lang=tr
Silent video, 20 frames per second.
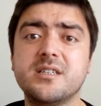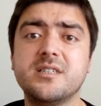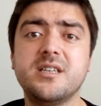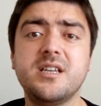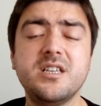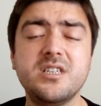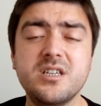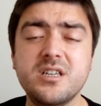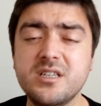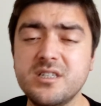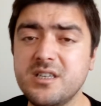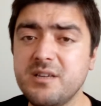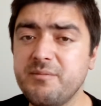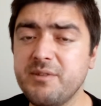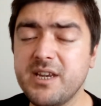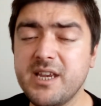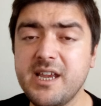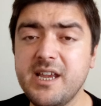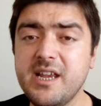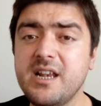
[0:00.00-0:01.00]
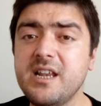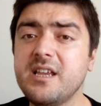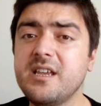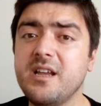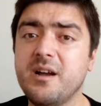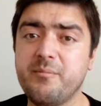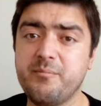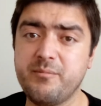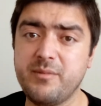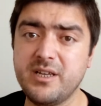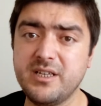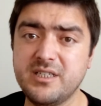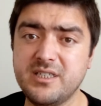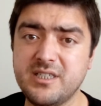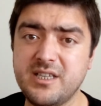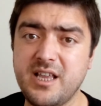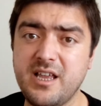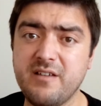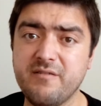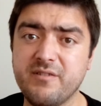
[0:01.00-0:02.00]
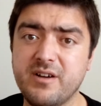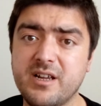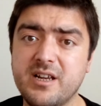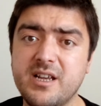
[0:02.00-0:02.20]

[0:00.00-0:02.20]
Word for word: İçinizde bir iyilik yapma isteği var.